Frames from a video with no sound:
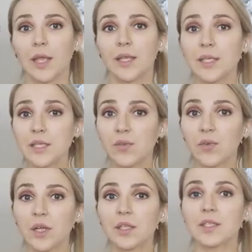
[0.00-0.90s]
Если
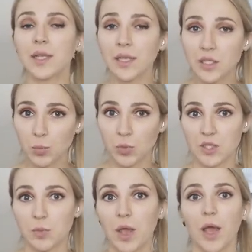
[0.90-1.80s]
вы это знаете про
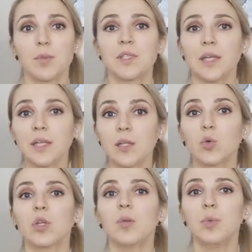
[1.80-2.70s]
себя, обязательно
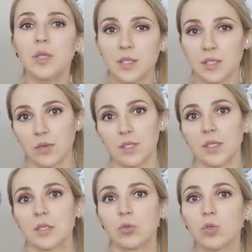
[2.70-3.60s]
укрепите свои
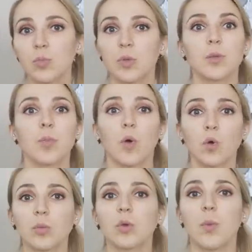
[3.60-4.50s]
сосуды перед
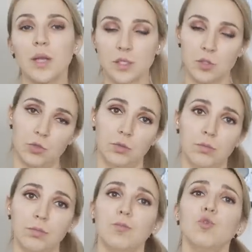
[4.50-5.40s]
походом к мастеру.
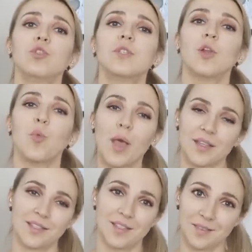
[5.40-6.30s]
Будьте любезны.